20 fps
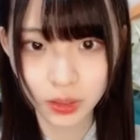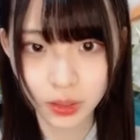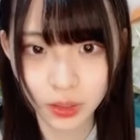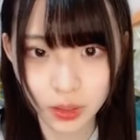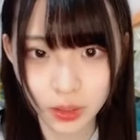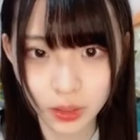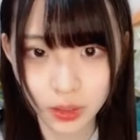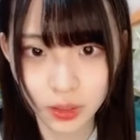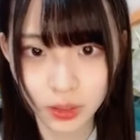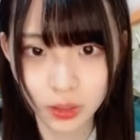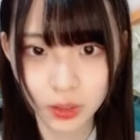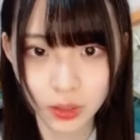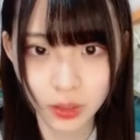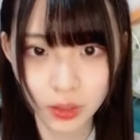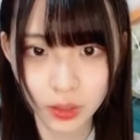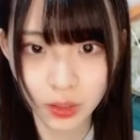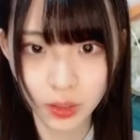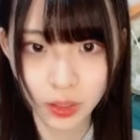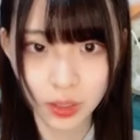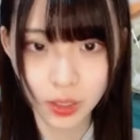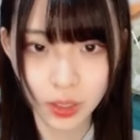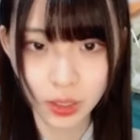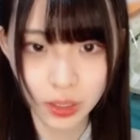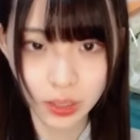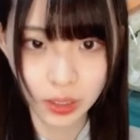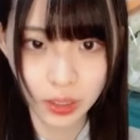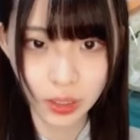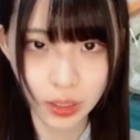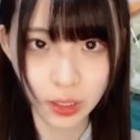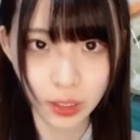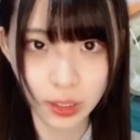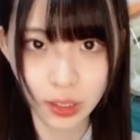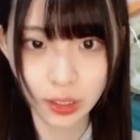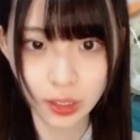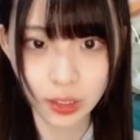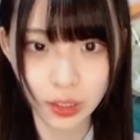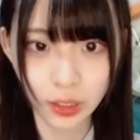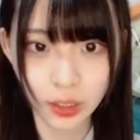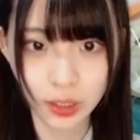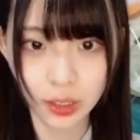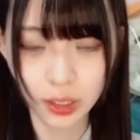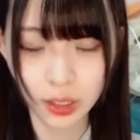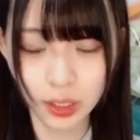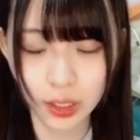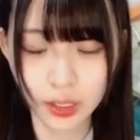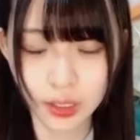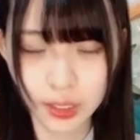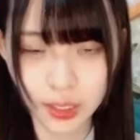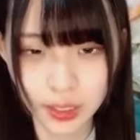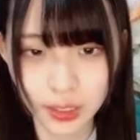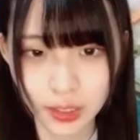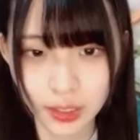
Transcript: ちゃいただいいただいた